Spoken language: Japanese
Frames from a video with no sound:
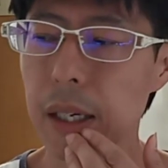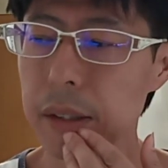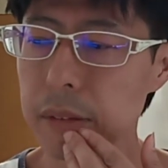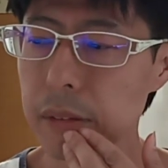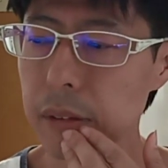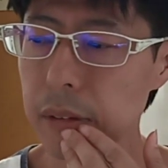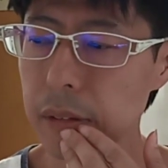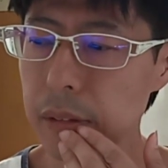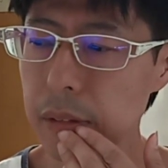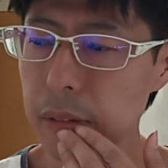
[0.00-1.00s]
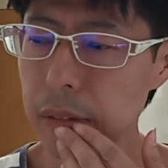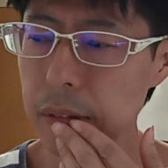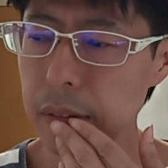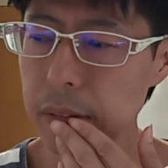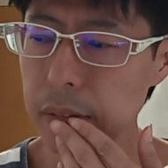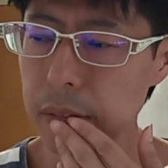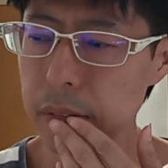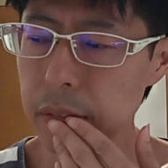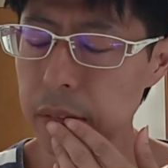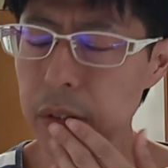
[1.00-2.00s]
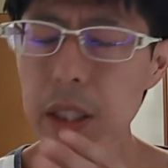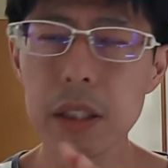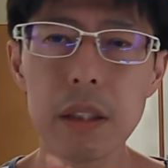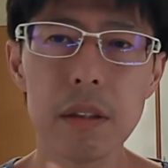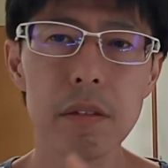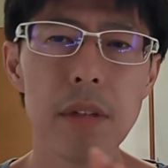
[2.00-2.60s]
あのー、とりあえず、